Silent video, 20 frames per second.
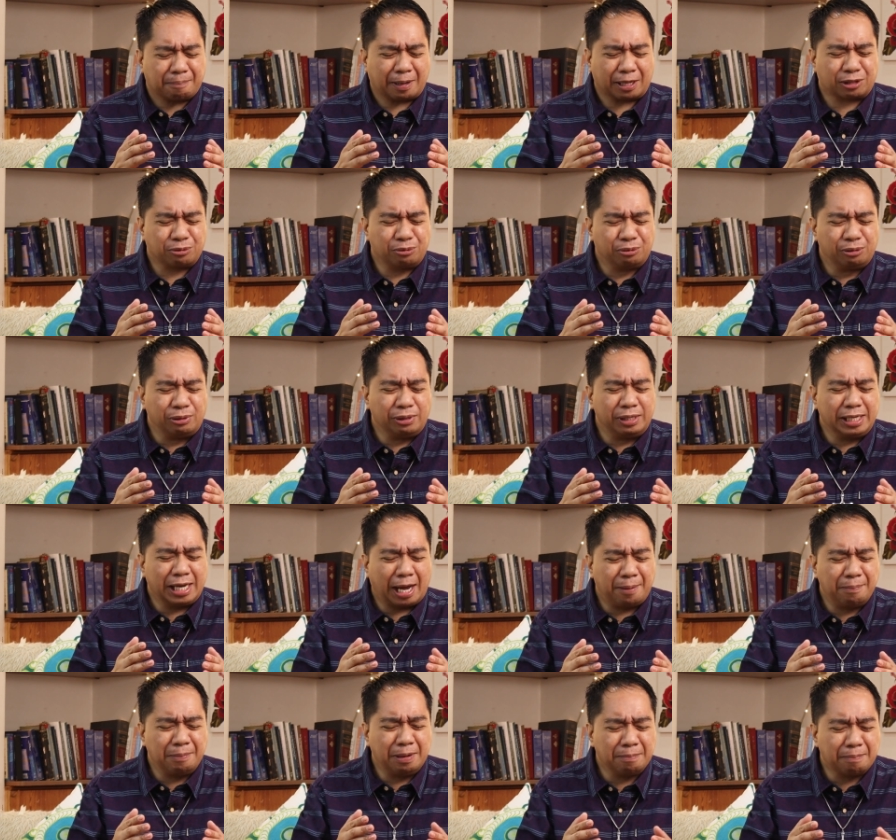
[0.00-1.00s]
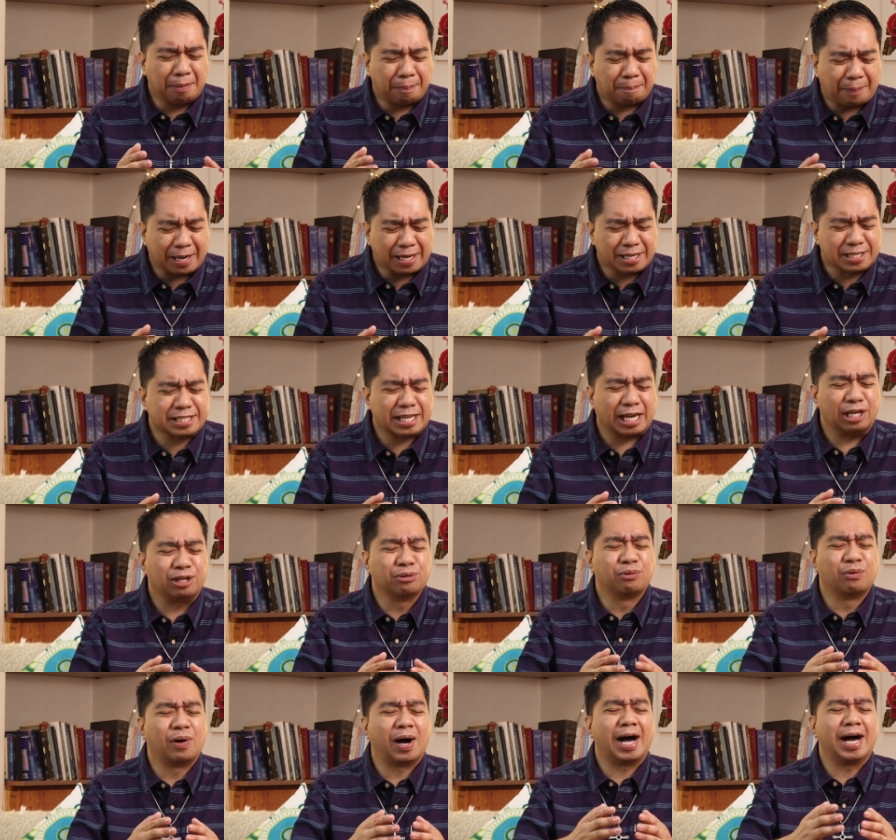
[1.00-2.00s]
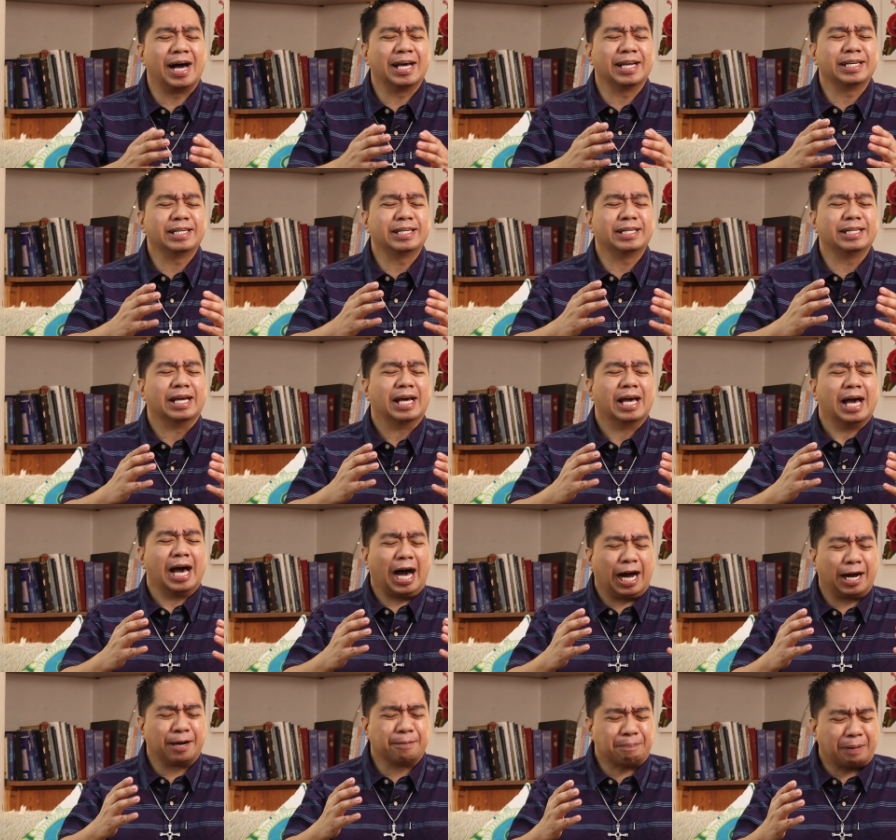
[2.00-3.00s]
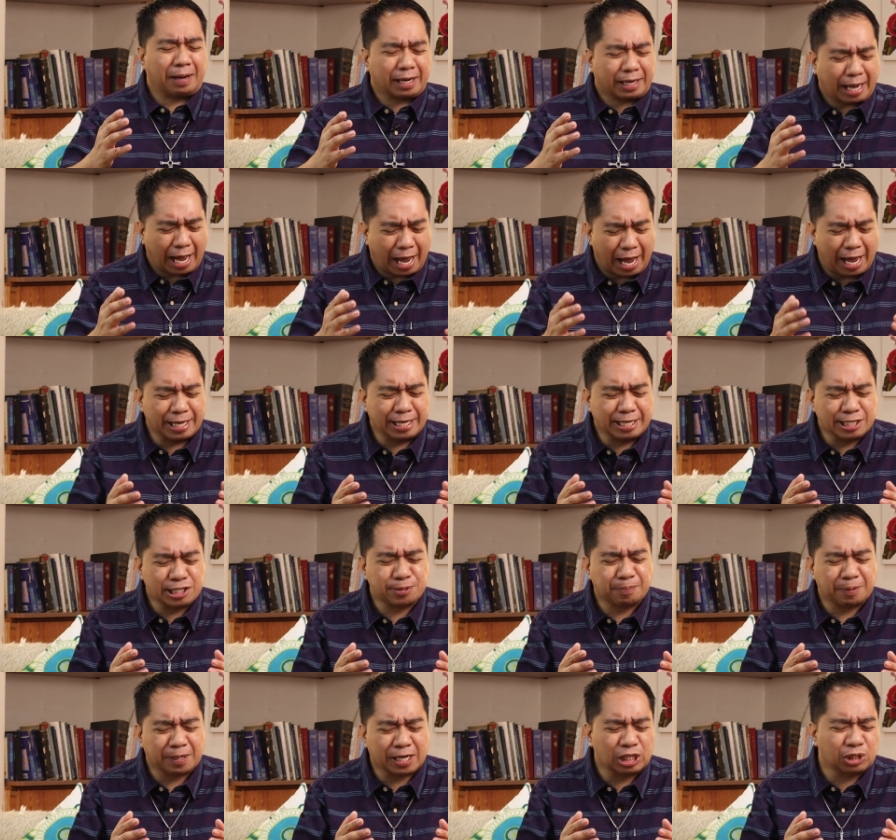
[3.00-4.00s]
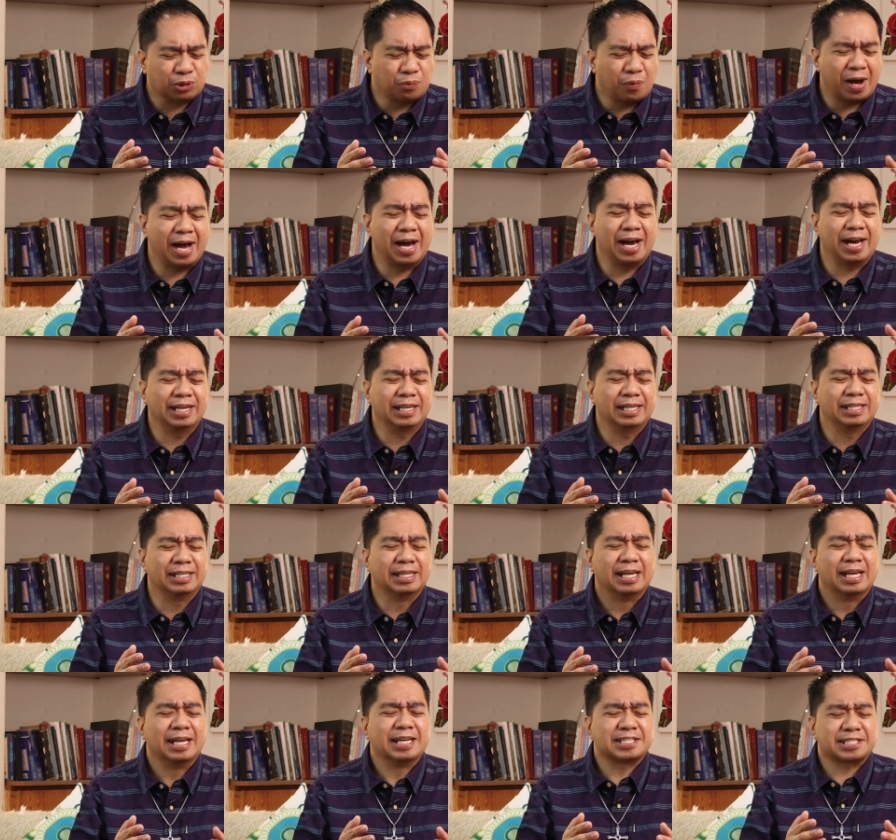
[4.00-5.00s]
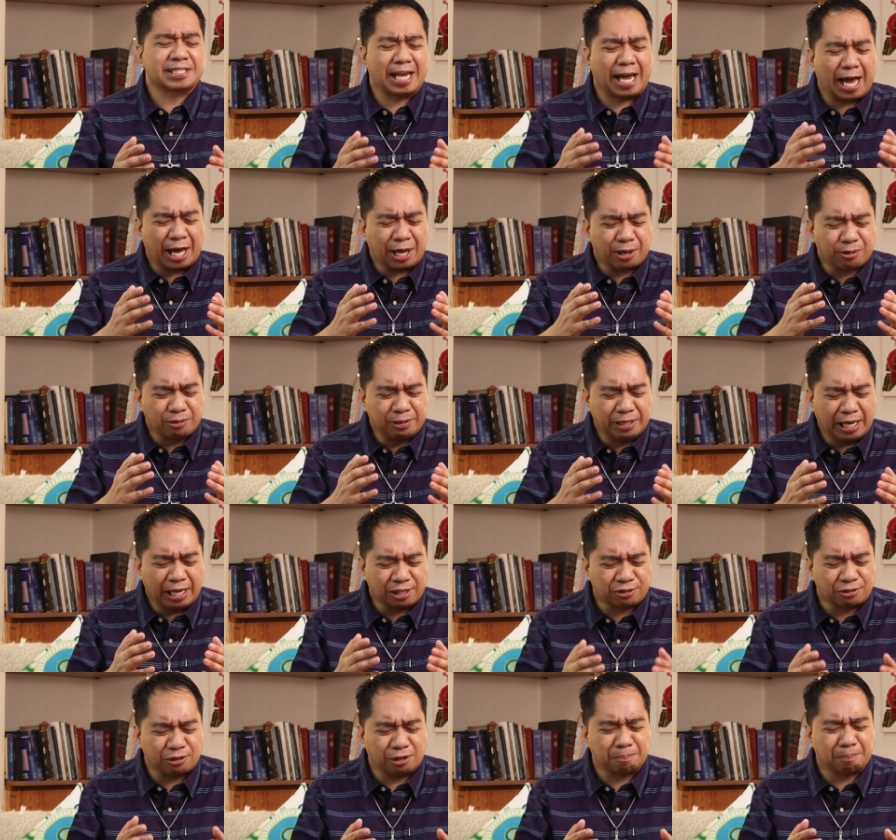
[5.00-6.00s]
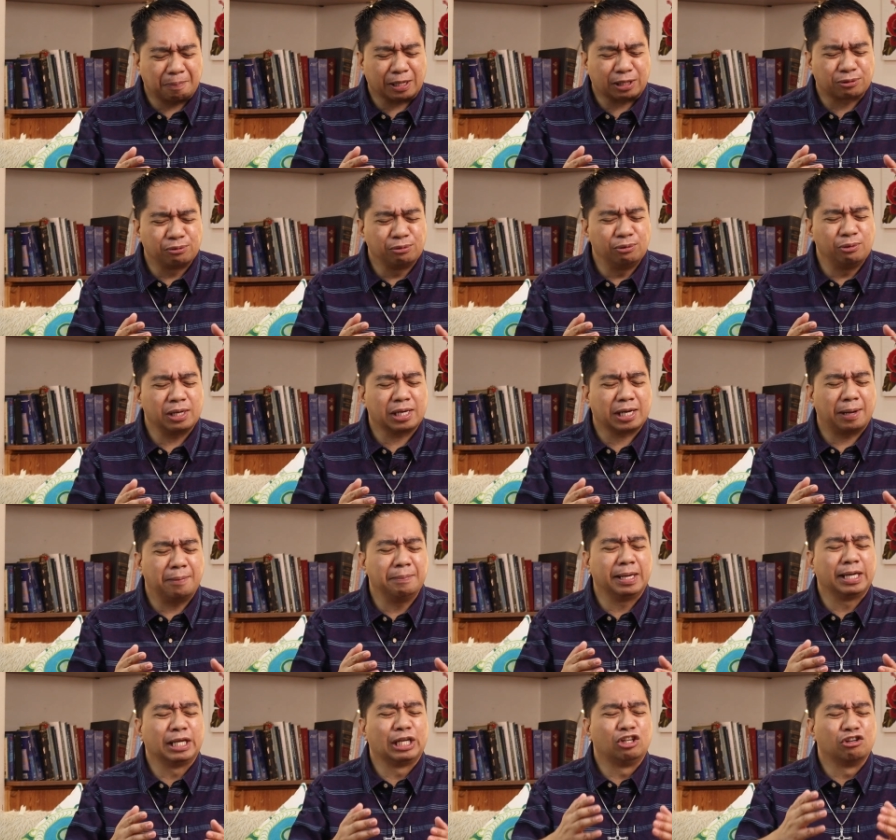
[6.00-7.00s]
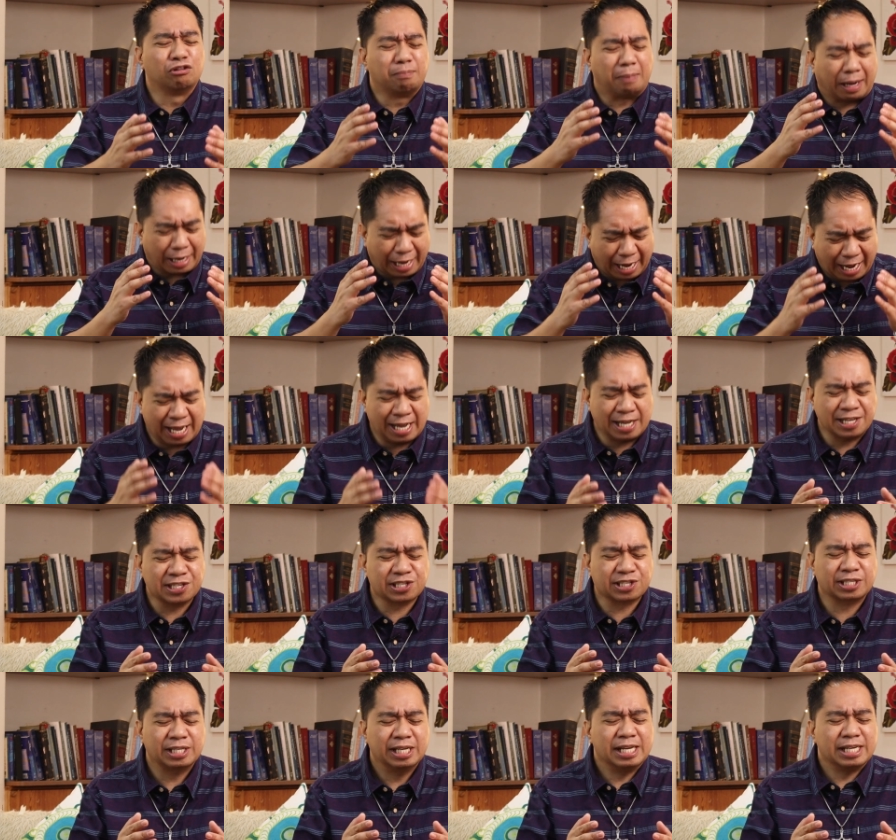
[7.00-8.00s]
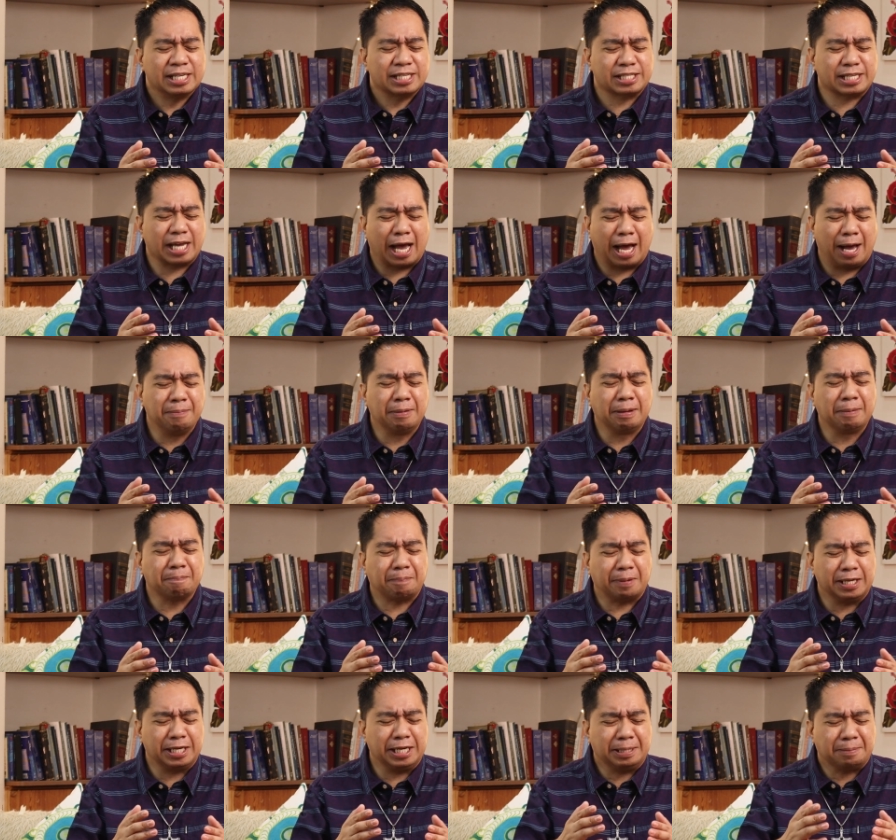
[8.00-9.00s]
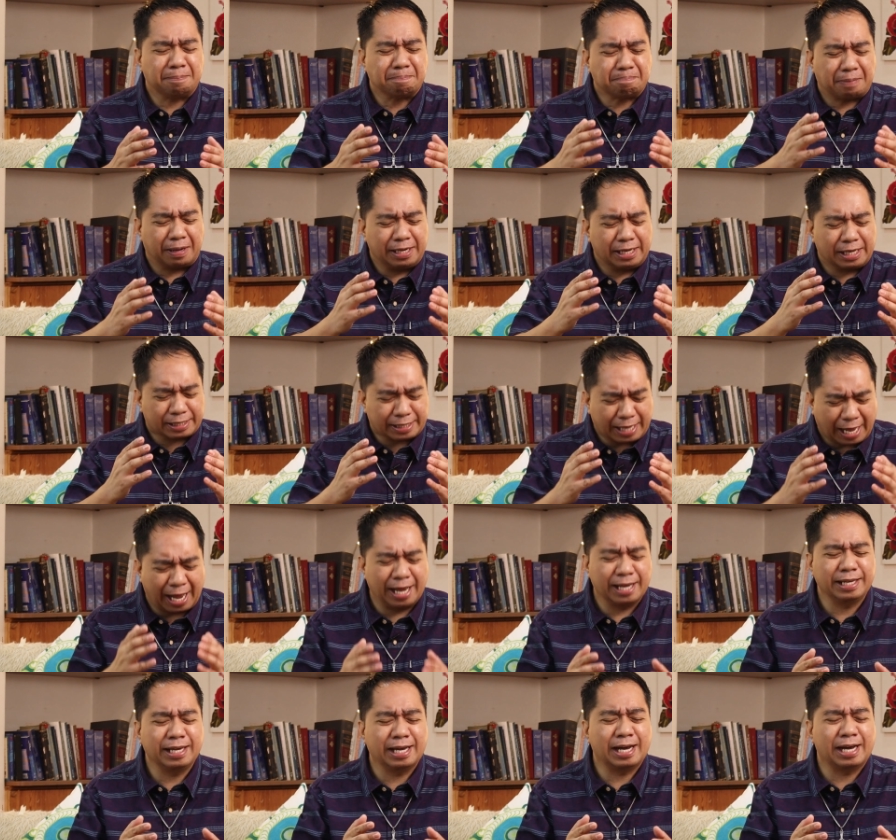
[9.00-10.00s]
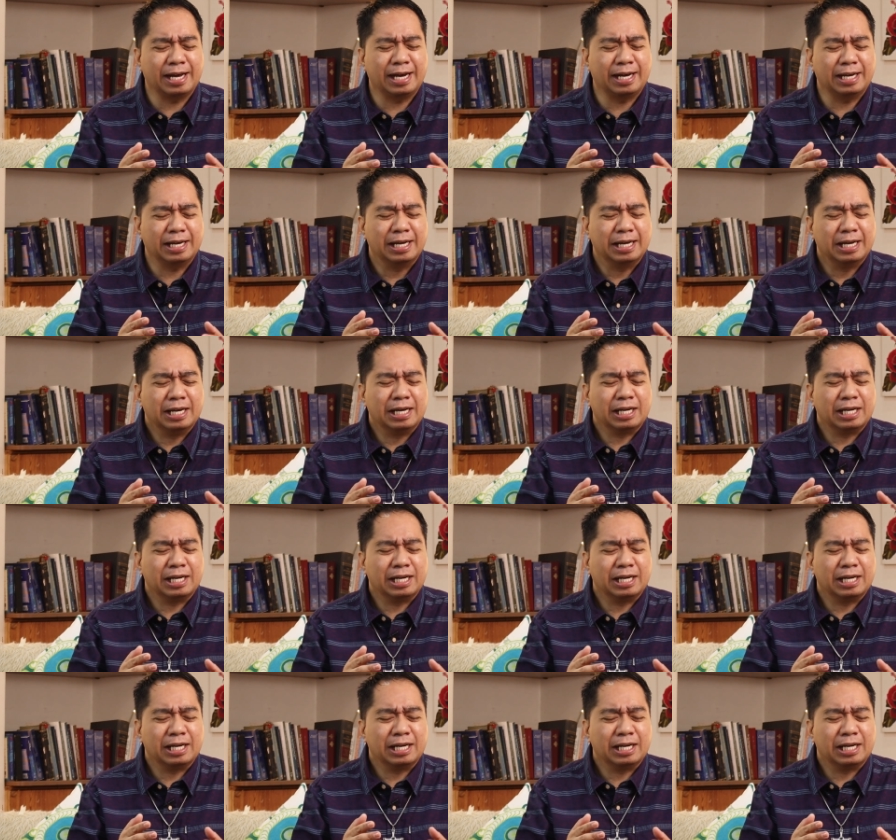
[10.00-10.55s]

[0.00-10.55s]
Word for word: Patuloy naming mapagsaluhan ang pagkain espiritual sa araw nito at patuloy kaming lumakas sa aming pananampalataya,